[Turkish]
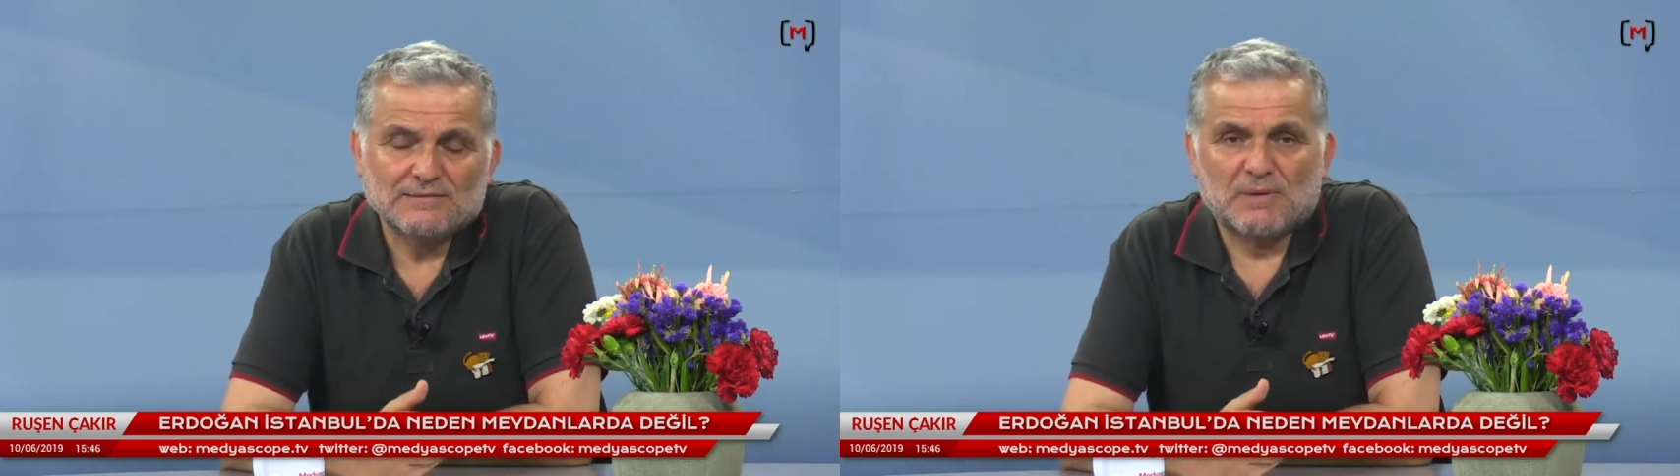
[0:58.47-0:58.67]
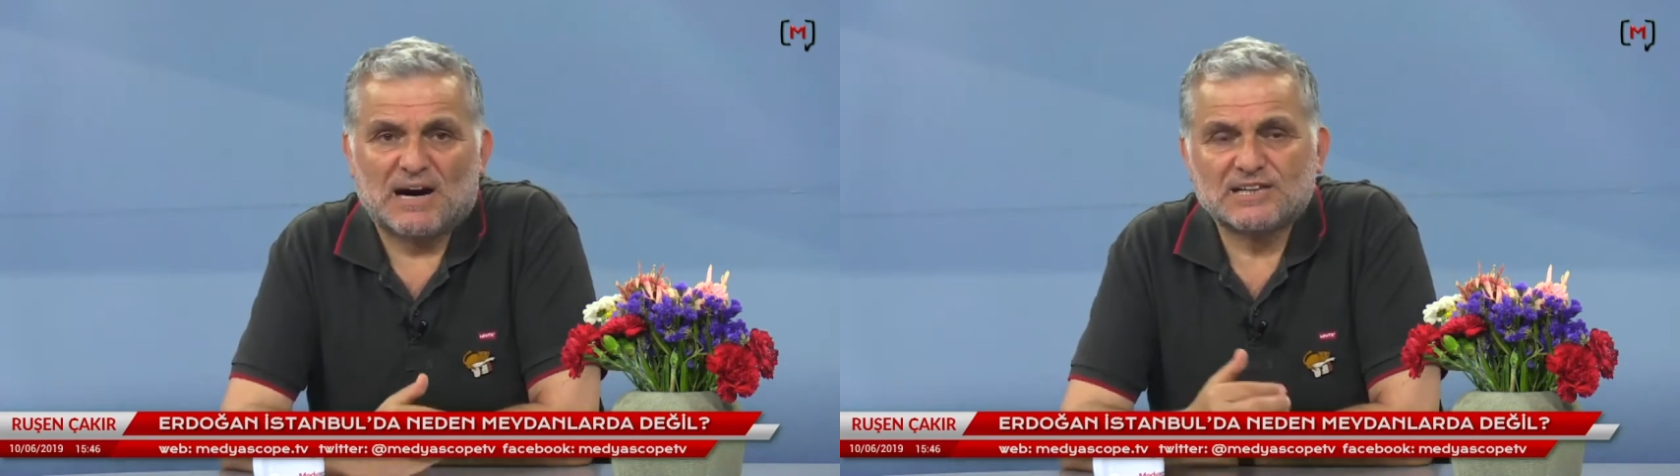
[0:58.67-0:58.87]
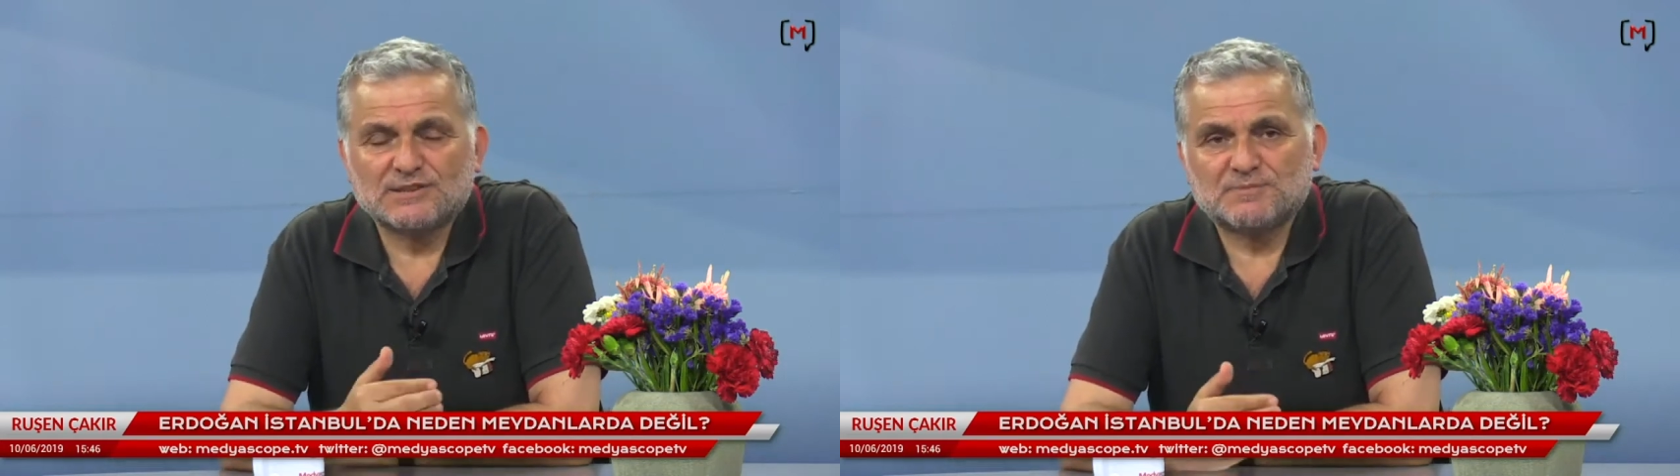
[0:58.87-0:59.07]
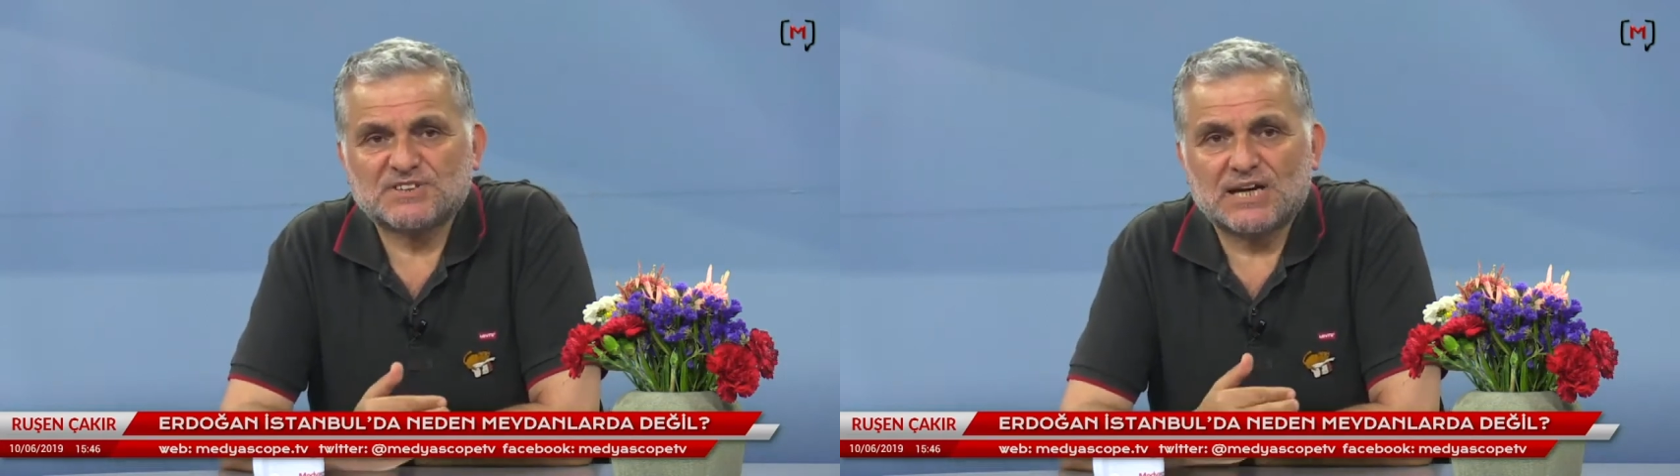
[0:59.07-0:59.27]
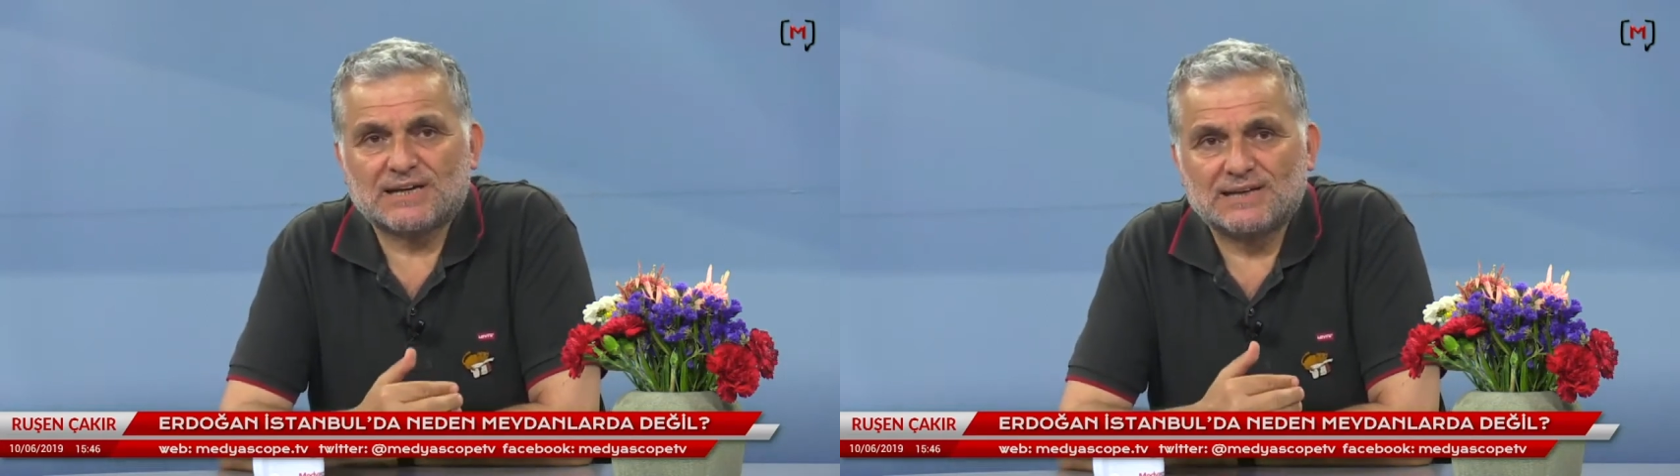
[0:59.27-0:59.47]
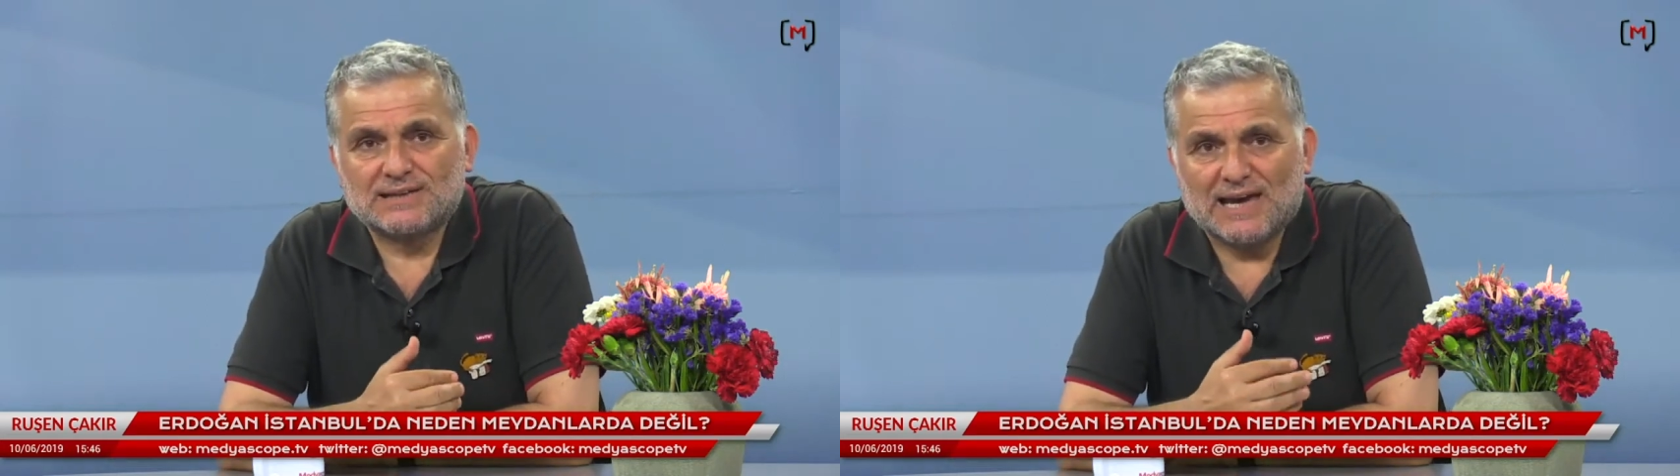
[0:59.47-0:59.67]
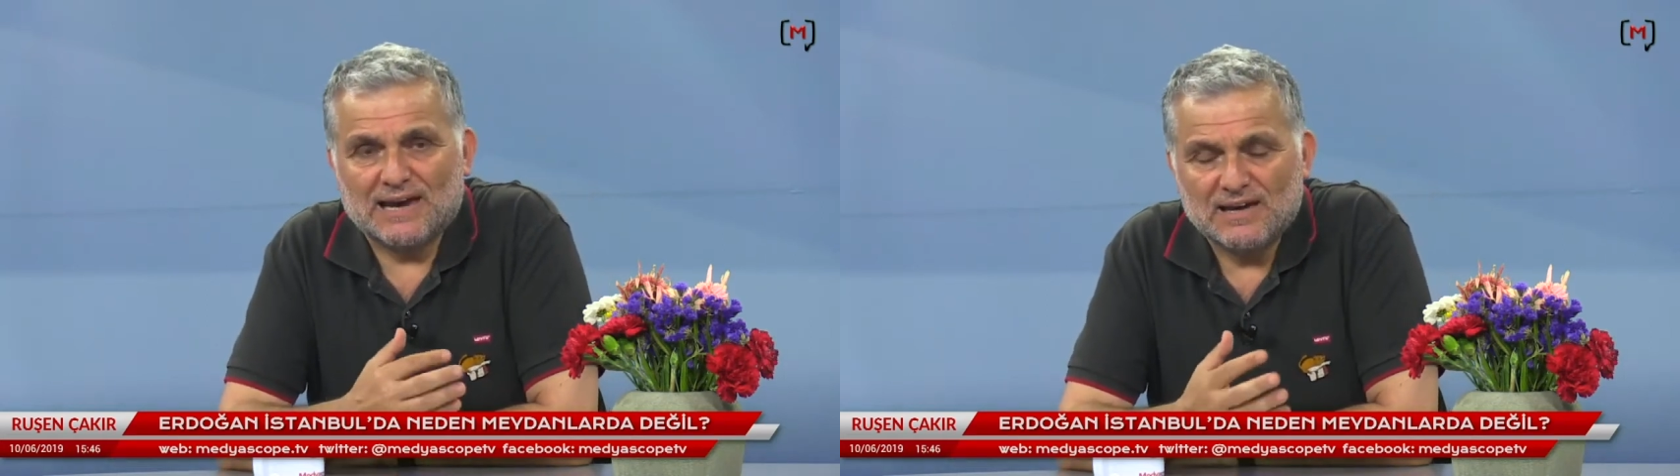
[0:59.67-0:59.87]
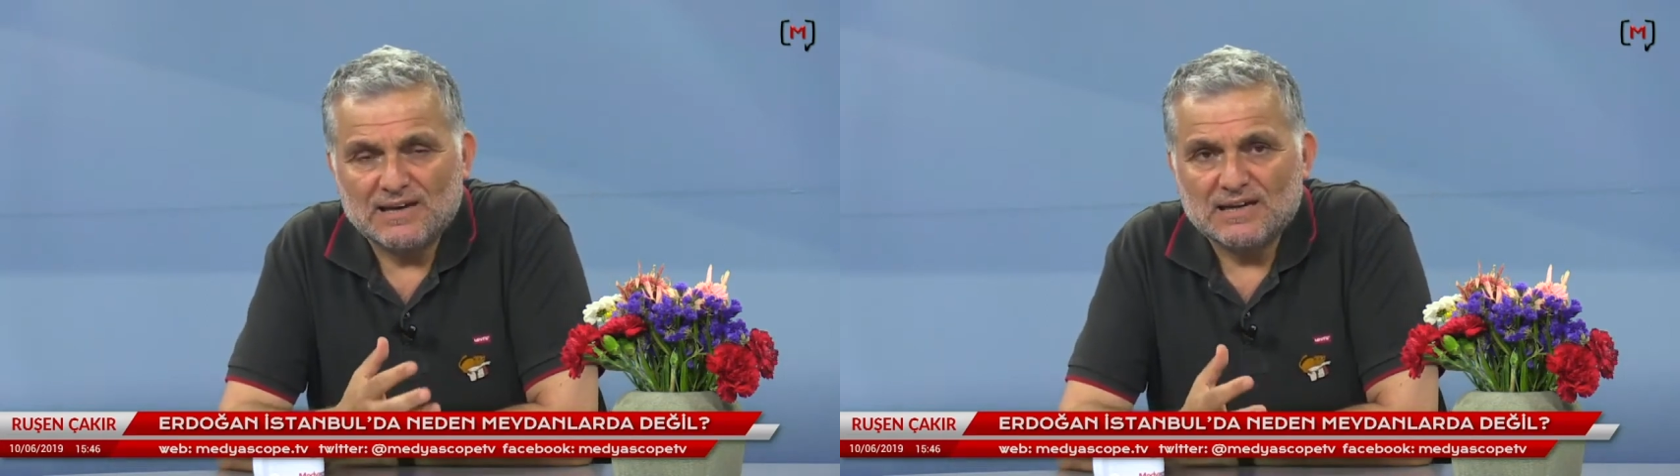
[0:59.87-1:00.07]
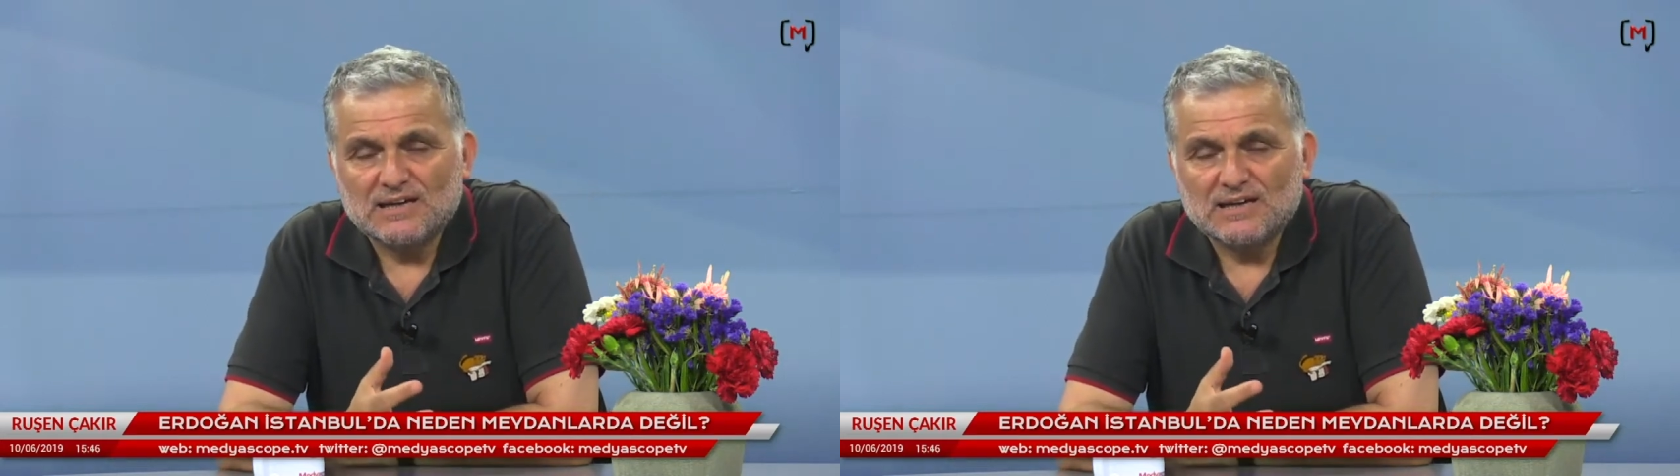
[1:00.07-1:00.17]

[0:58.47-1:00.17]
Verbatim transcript: bariz bir şekilde